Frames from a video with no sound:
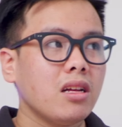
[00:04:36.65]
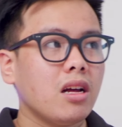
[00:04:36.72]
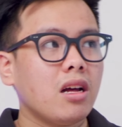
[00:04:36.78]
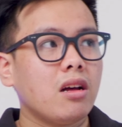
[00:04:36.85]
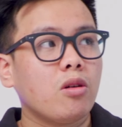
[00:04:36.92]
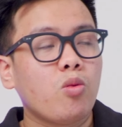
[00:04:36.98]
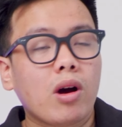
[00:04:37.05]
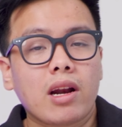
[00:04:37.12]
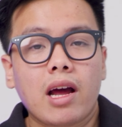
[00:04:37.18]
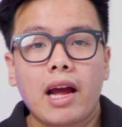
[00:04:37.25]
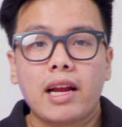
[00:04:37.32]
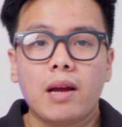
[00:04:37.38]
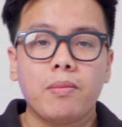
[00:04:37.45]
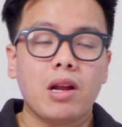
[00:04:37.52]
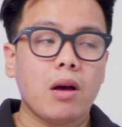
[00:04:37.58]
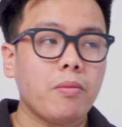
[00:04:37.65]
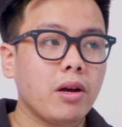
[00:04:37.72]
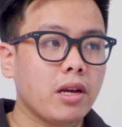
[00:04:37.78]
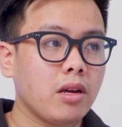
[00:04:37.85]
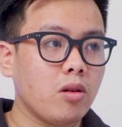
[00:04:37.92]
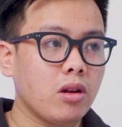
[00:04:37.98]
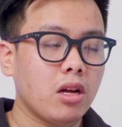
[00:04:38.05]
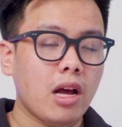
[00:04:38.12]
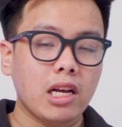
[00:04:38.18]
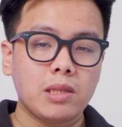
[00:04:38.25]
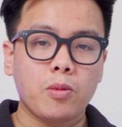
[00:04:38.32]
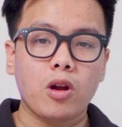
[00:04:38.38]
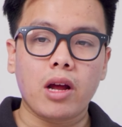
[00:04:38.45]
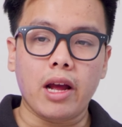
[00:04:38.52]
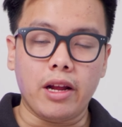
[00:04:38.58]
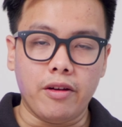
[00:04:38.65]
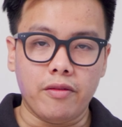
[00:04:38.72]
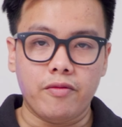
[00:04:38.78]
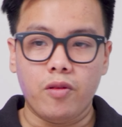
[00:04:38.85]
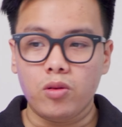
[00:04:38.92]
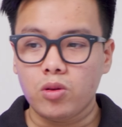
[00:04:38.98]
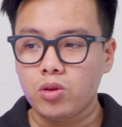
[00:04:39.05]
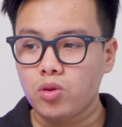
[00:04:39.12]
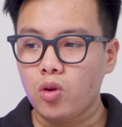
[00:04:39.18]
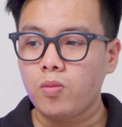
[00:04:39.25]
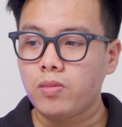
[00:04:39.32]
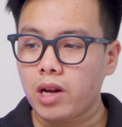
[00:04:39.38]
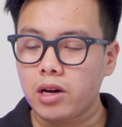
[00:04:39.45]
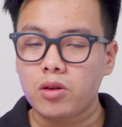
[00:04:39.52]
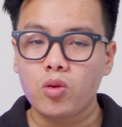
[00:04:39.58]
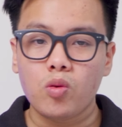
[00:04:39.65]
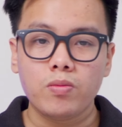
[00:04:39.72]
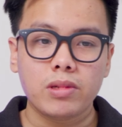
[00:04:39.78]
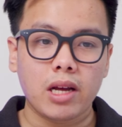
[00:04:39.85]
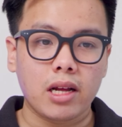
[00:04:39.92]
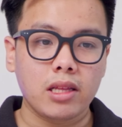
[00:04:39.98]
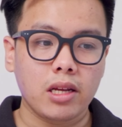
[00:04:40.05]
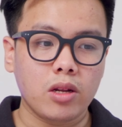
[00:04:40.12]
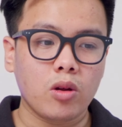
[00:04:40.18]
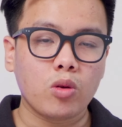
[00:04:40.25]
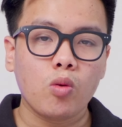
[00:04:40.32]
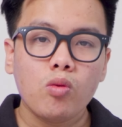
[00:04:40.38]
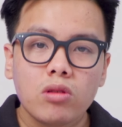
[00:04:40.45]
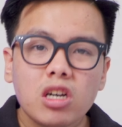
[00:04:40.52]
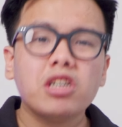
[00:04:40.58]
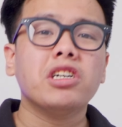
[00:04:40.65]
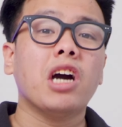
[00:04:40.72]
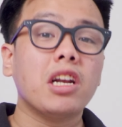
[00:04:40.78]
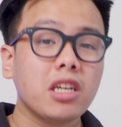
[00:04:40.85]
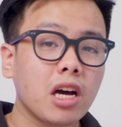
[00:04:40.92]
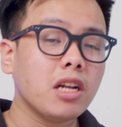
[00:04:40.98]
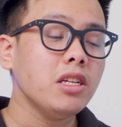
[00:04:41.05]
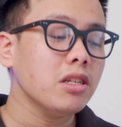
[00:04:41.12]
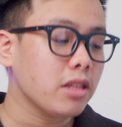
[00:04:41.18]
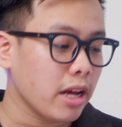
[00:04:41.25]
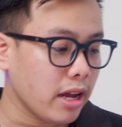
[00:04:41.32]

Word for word: à, hoặc là anh em nào mà kiểu là export ảnh Photoshop Lightroom ra thì nó cũng gần gần như